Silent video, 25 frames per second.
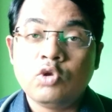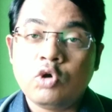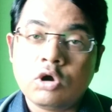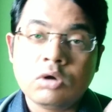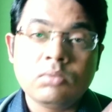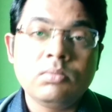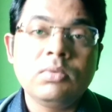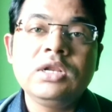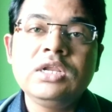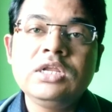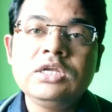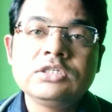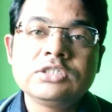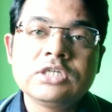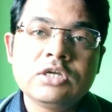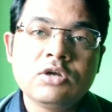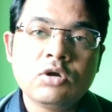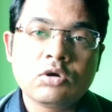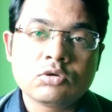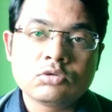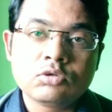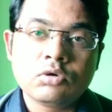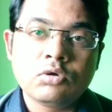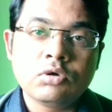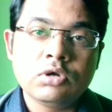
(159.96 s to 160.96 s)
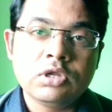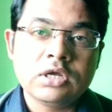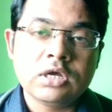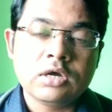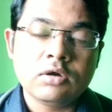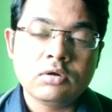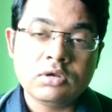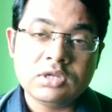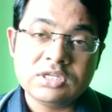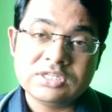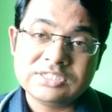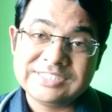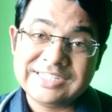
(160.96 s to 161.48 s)
নর্মালি সেই
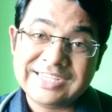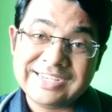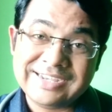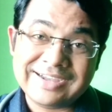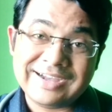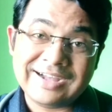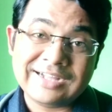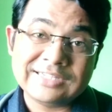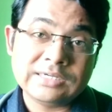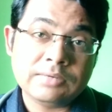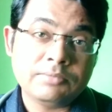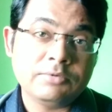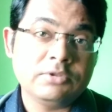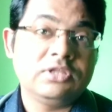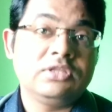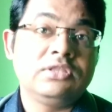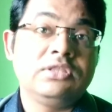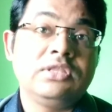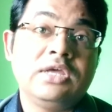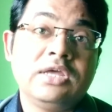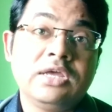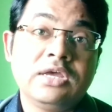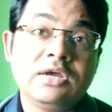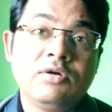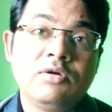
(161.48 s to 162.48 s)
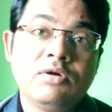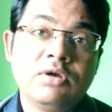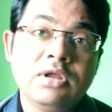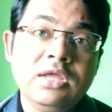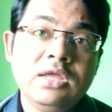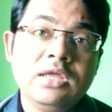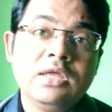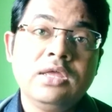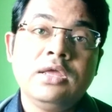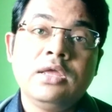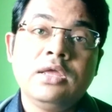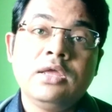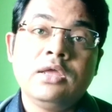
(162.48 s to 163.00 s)
রক্তকণিকাগুলি যে কাজ আমাদের দেহে করে
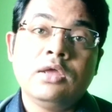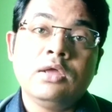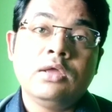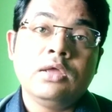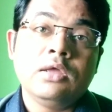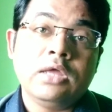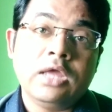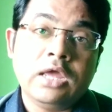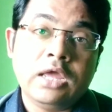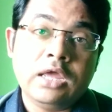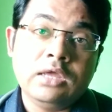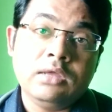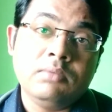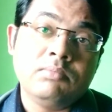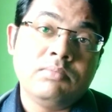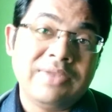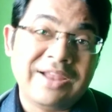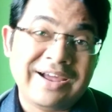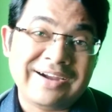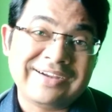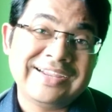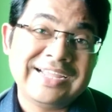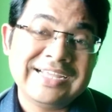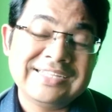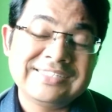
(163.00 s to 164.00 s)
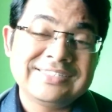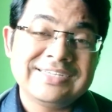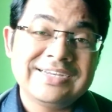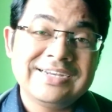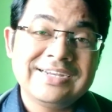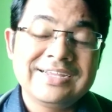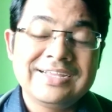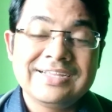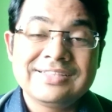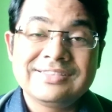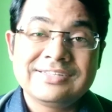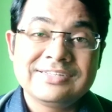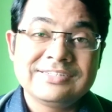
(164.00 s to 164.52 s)
এই ব্লাড ক্যান্সারের
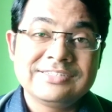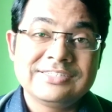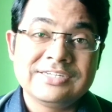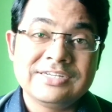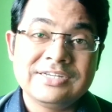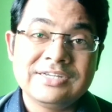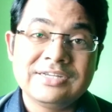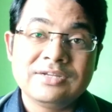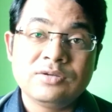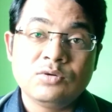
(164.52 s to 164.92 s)
ক্ষেত্রে যে